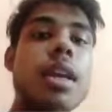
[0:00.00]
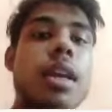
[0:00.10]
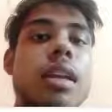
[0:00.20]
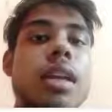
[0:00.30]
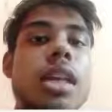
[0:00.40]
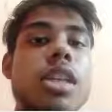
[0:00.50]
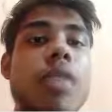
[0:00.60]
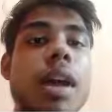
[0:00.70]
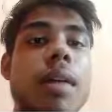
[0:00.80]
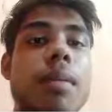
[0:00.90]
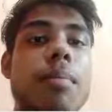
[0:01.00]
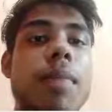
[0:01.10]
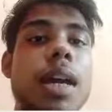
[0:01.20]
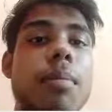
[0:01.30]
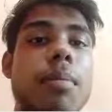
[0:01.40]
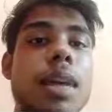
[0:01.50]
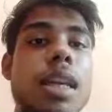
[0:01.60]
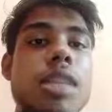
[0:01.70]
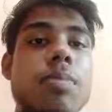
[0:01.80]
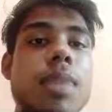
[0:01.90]
ये जो है
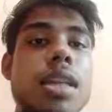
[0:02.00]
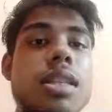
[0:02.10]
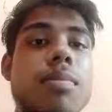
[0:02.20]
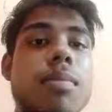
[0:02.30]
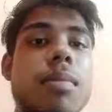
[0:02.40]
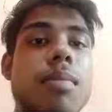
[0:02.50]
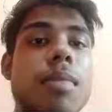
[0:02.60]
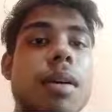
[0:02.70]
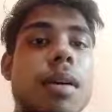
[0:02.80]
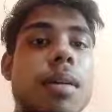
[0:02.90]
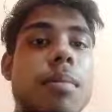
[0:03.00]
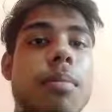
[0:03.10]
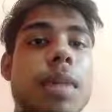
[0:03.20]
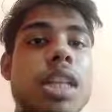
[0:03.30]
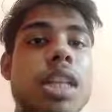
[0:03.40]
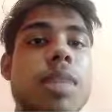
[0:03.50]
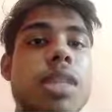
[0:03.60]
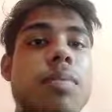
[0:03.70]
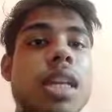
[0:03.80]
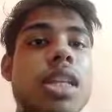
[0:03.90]
माइनस प्लस माइनस प्लस
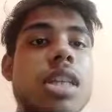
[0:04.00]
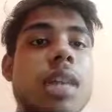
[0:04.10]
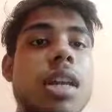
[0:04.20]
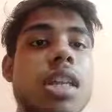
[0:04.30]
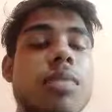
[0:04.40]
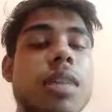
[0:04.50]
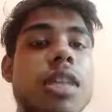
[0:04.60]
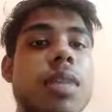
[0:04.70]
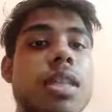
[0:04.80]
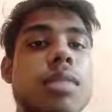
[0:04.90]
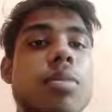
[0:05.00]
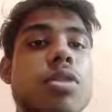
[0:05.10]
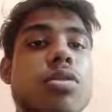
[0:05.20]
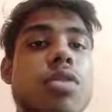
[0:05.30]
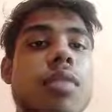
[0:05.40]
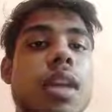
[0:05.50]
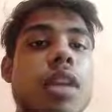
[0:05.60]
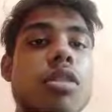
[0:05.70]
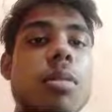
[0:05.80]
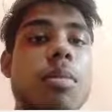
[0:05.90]
माइनस एंड माइनस माइनस प्लस जब आप इसको सॉल्व करेंगे
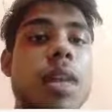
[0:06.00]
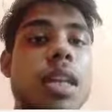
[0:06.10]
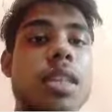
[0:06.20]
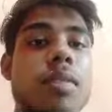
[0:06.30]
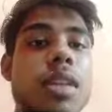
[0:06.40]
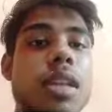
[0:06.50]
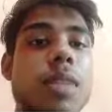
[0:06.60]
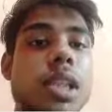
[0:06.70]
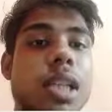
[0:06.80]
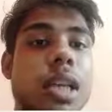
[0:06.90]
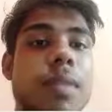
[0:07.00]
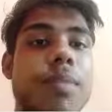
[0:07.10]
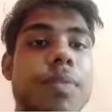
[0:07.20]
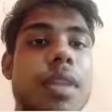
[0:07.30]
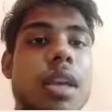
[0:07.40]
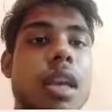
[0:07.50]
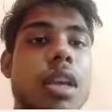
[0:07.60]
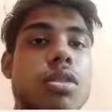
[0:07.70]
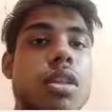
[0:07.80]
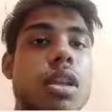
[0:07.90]
तो आपको माइनस सेवन इधर मिल जाएगा
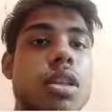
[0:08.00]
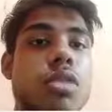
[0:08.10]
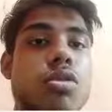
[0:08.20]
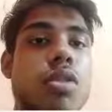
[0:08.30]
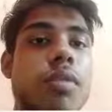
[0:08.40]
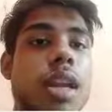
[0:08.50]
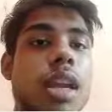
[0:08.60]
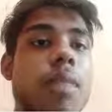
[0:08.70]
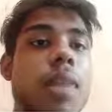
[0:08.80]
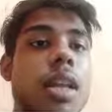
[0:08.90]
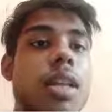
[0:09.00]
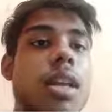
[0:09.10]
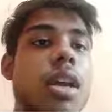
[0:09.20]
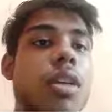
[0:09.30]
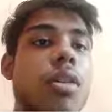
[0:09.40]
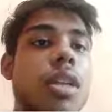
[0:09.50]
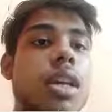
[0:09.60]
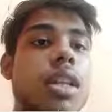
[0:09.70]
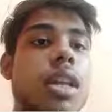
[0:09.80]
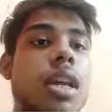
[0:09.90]
इस इसको सॉल्व करने के बाद और इधर
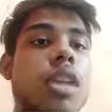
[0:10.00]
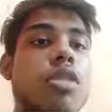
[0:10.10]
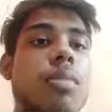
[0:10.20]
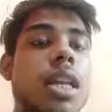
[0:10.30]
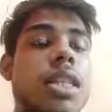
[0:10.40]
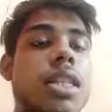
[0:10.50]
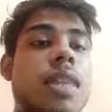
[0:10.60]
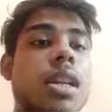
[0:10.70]
देखेंगे तो माइनस सेवन